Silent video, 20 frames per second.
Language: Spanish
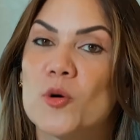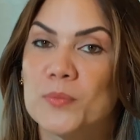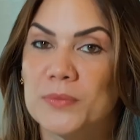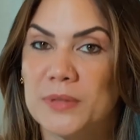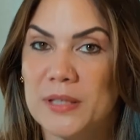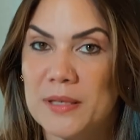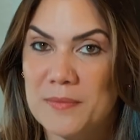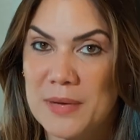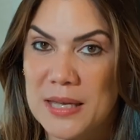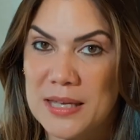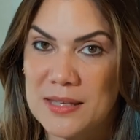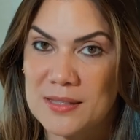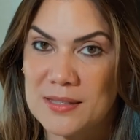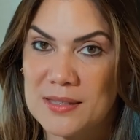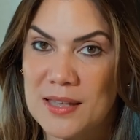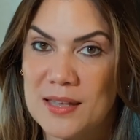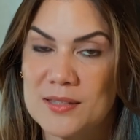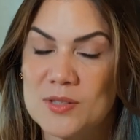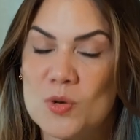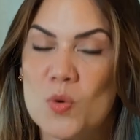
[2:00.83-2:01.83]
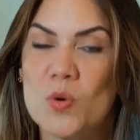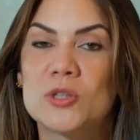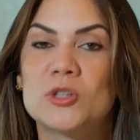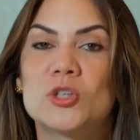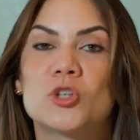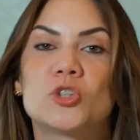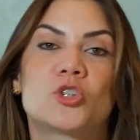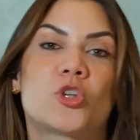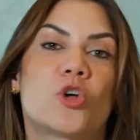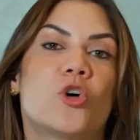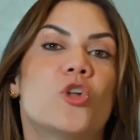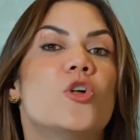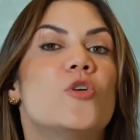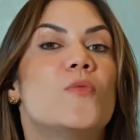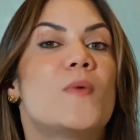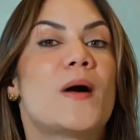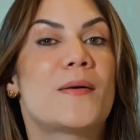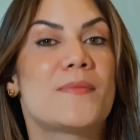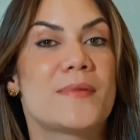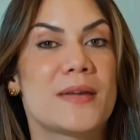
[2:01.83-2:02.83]
optimistas. Cuando todo
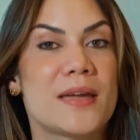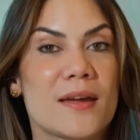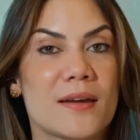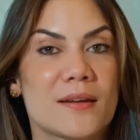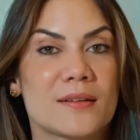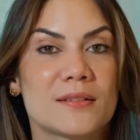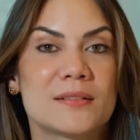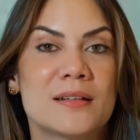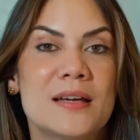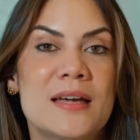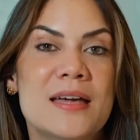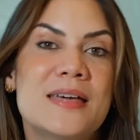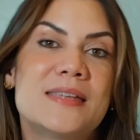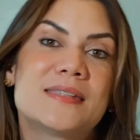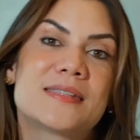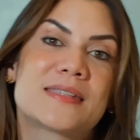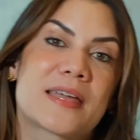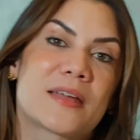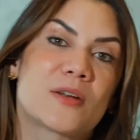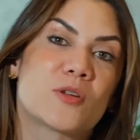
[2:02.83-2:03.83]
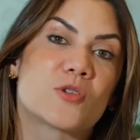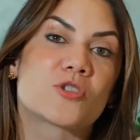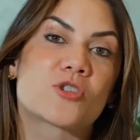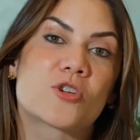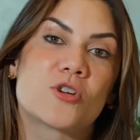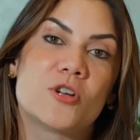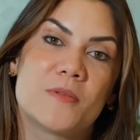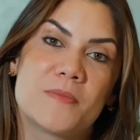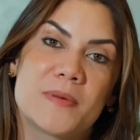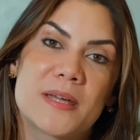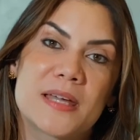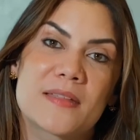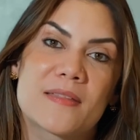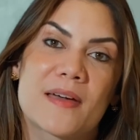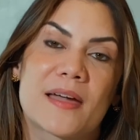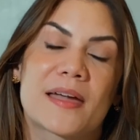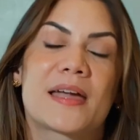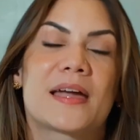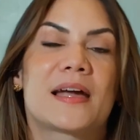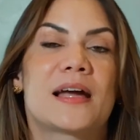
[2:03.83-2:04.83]
va bien, se nos
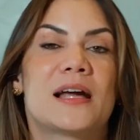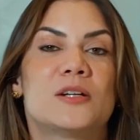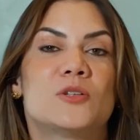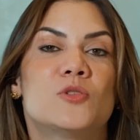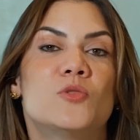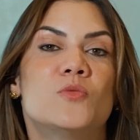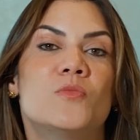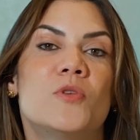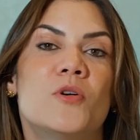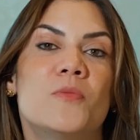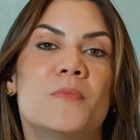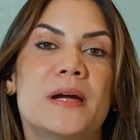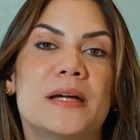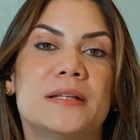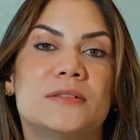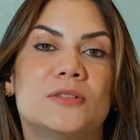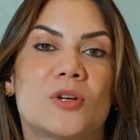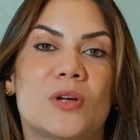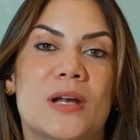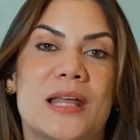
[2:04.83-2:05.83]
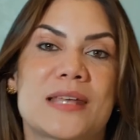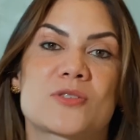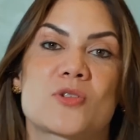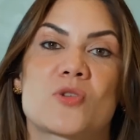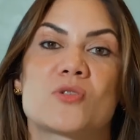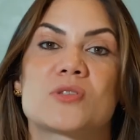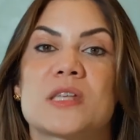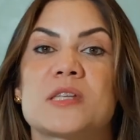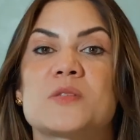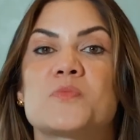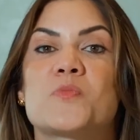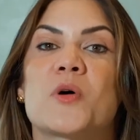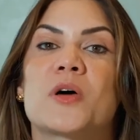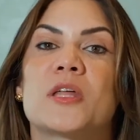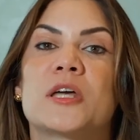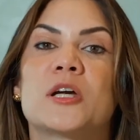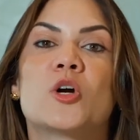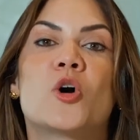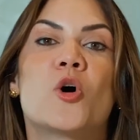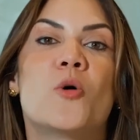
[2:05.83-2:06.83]
olvida que en algún momento las cosas
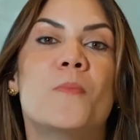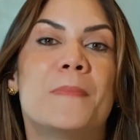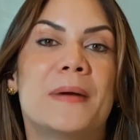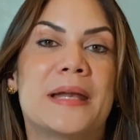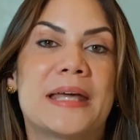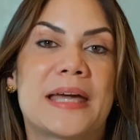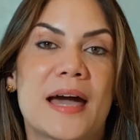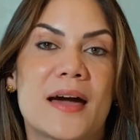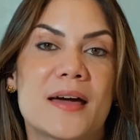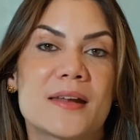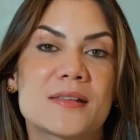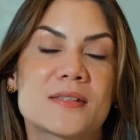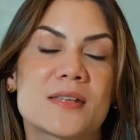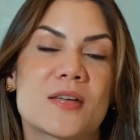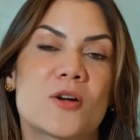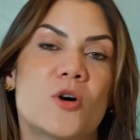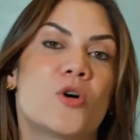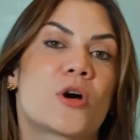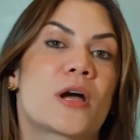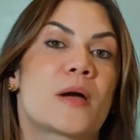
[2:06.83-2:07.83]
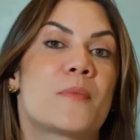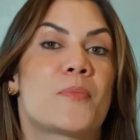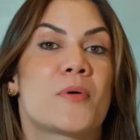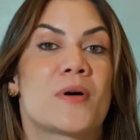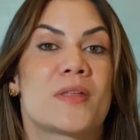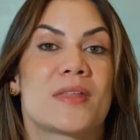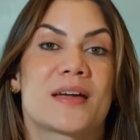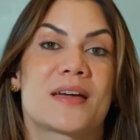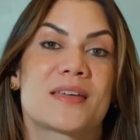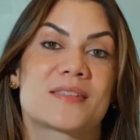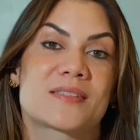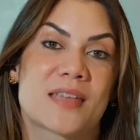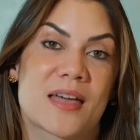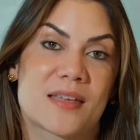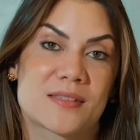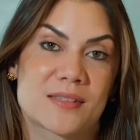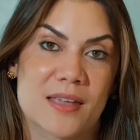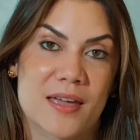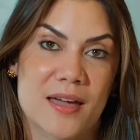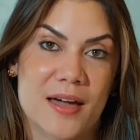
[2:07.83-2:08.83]
pueden complicarse o que pueden
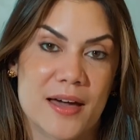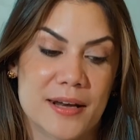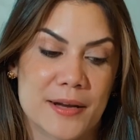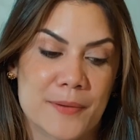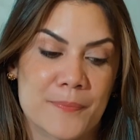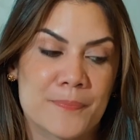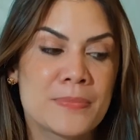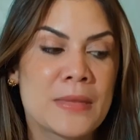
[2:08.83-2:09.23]
escasear.